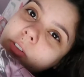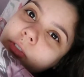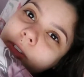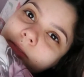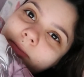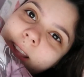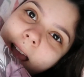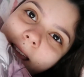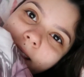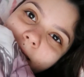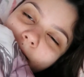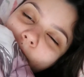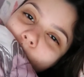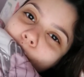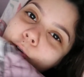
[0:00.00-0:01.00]
levantar,
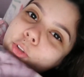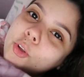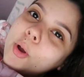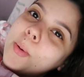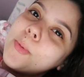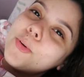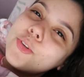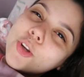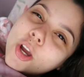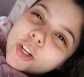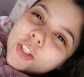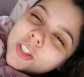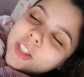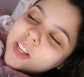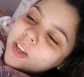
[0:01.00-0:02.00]
né? Que vou tomar meu
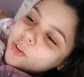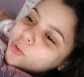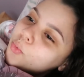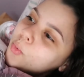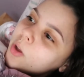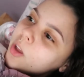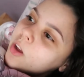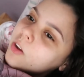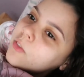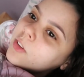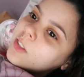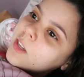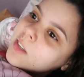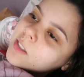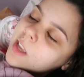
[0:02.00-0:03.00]
shotzinho de manhã, que você já